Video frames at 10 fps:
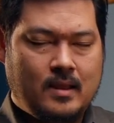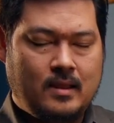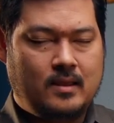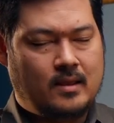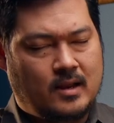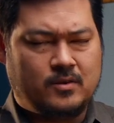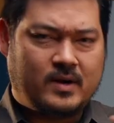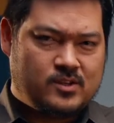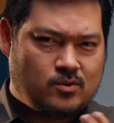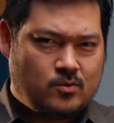E ele não
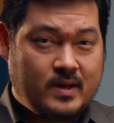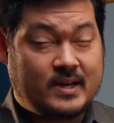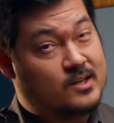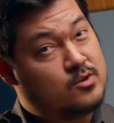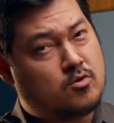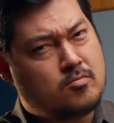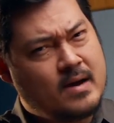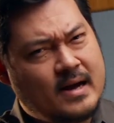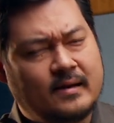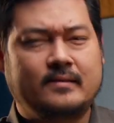casou com ela, casou com
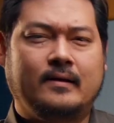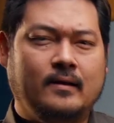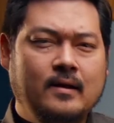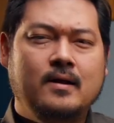Marta.